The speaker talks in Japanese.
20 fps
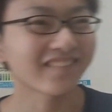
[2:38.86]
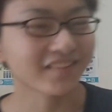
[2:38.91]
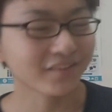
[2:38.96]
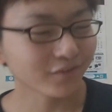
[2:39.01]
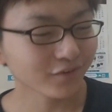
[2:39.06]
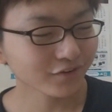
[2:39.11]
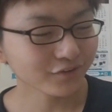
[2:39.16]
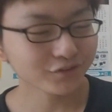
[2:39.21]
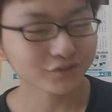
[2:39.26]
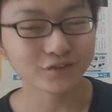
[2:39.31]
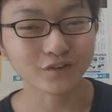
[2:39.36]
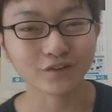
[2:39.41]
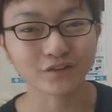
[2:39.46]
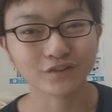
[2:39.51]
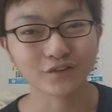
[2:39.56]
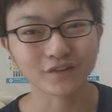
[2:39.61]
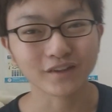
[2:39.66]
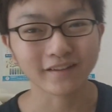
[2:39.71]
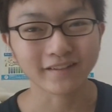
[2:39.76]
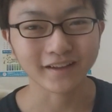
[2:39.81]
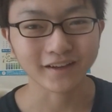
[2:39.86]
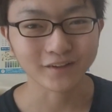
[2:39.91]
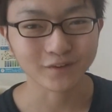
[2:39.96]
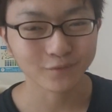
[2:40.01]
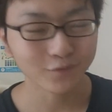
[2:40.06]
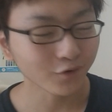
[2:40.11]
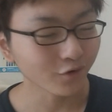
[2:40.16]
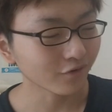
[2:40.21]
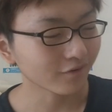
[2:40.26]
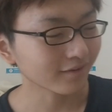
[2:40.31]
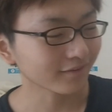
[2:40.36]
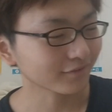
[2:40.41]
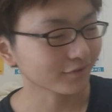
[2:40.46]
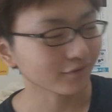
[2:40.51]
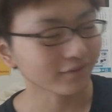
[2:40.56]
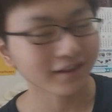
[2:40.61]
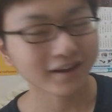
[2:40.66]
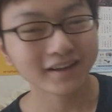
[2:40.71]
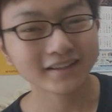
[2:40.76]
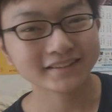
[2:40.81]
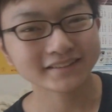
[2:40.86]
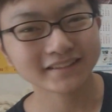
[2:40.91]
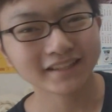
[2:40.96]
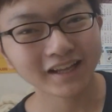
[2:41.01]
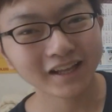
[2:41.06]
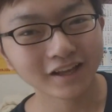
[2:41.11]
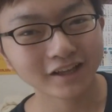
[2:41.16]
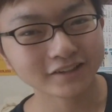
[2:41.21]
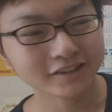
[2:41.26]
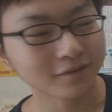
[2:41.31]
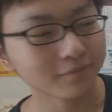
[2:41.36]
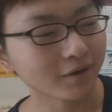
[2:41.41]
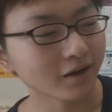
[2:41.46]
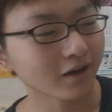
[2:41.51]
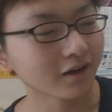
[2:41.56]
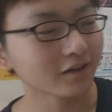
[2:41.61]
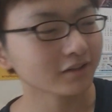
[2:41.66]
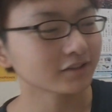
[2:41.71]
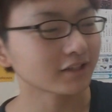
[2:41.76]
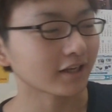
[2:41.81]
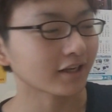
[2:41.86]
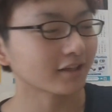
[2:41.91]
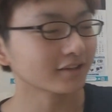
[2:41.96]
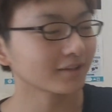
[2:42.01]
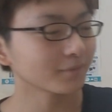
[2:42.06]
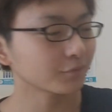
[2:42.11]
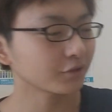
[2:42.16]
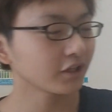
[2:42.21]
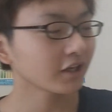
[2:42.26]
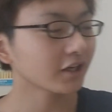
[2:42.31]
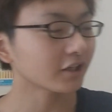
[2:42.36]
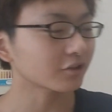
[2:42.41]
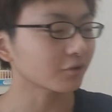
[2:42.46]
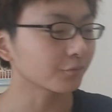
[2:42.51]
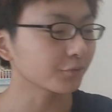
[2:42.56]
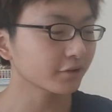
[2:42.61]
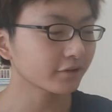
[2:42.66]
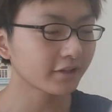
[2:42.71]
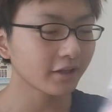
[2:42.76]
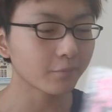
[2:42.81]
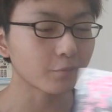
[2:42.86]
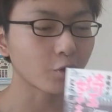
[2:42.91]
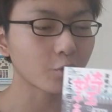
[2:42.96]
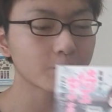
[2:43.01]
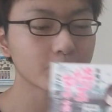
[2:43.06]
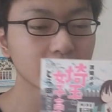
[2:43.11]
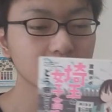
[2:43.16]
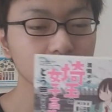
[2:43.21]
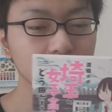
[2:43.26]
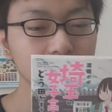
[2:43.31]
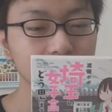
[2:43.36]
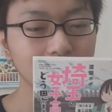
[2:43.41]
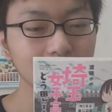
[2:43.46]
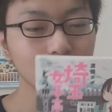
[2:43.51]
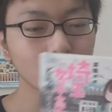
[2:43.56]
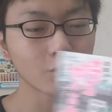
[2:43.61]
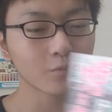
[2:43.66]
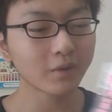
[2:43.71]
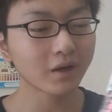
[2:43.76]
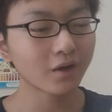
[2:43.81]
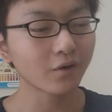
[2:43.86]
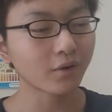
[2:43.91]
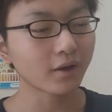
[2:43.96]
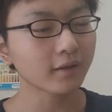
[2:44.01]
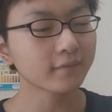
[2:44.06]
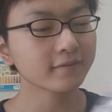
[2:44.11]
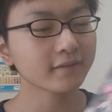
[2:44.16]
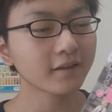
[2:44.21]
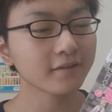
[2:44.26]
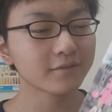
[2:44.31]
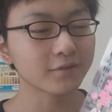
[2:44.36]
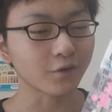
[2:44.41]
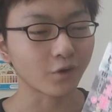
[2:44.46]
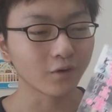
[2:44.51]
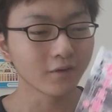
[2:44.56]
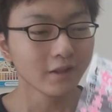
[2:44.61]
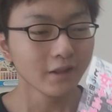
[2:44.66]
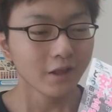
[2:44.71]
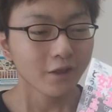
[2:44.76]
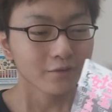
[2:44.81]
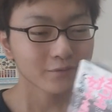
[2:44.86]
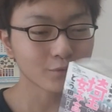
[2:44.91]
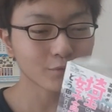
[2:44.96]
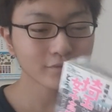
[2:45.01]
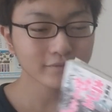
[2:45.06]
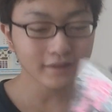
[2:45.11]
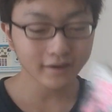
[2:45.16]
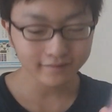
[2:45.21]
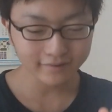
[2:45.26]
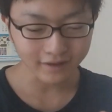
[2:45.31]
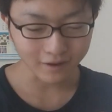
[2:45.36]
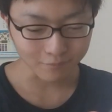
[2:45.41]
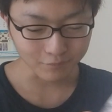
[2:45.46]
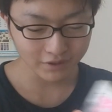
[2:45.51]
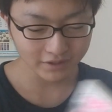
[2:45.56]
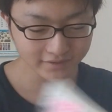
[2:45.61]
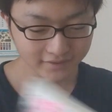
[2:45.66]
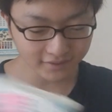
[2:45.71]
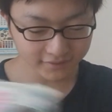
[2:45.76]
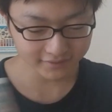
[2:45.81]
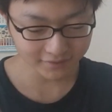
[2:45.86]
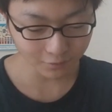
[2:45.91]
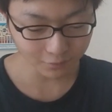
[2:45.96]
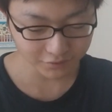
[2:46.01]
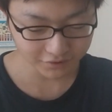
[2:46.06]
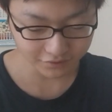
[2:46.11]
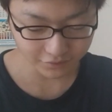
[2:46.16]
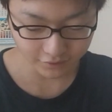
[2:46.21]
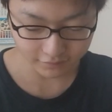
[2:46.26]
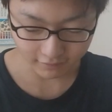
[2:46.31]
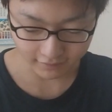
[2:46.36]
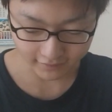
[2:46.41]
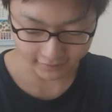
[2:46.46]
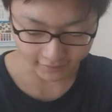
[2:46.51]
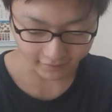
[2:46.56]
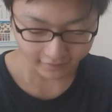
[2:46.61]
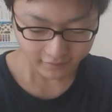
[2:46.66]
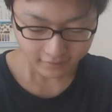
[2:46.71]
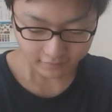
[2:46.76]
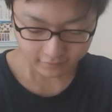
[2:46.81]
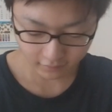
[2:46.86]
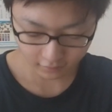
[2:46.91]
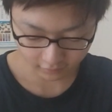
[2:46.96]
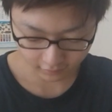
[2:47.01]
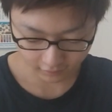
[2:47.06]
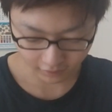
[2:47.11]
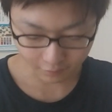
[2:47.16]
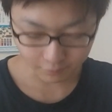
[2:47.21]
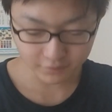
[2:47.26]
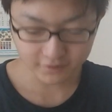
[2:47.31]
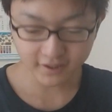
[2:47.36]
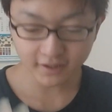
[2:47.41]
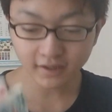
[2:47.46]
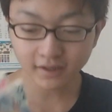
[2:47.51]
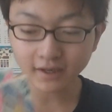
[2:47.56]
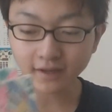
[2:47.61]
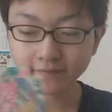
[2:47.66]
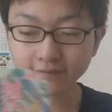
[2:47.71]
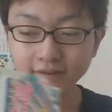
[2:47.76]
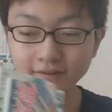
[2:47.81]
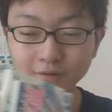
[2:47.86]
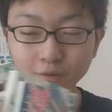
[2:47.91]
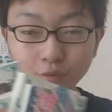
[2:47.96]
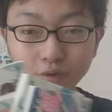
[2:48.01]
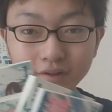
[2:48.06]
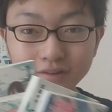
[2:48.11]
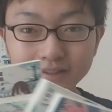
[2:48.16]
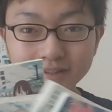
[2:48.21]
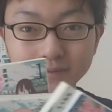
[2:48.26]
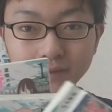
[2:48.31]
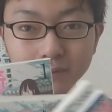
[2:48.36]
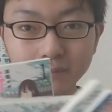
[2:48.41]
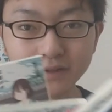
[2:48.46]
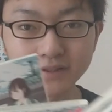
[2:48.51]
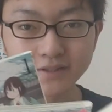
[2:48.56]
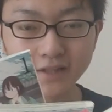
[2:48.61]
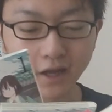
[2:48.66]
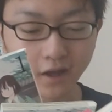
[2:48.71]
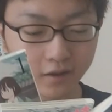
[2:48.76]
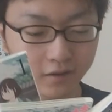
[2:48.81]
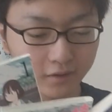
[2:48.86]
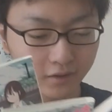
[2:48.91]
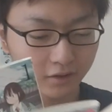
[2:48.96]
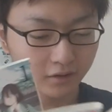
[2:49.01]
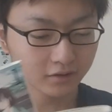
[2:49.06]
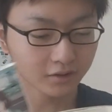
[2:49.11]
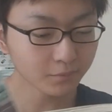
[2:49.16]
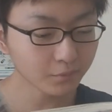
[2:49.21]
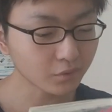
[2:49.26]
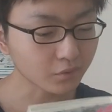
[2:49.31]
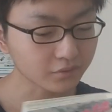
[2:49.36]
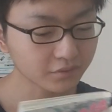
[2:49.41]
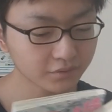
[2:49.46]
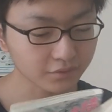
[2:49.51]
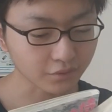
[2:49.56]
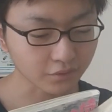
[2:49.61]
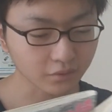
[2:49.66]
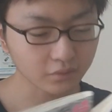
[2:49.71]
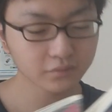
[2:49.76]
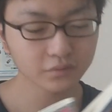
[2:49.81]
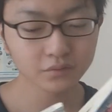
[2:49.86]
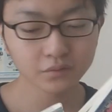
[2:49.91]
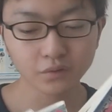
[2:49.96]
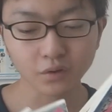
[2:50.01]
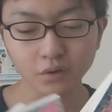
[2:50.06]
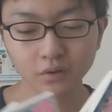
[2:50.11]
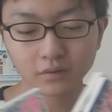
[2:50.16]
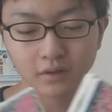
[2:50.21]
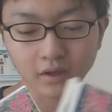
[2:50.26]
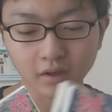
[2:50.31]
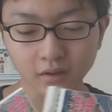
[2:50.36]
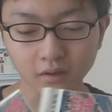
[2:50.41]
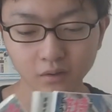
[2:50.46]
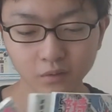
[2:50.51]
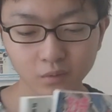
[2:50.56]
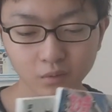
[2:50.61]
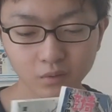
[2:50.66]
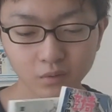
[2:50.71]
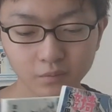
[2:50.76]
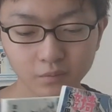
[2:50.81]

それはちょっと冗談だけども、そんな感じでね、じゃあ漫画ぐらい買ってもいいかと思って、もう600円でね、この漫画を買ったんですよ。そしたらさ、めちゃくちゃ面白いわけ。だから、もう全巻ね、揃えてしまいました。でも、ちょっとなんか、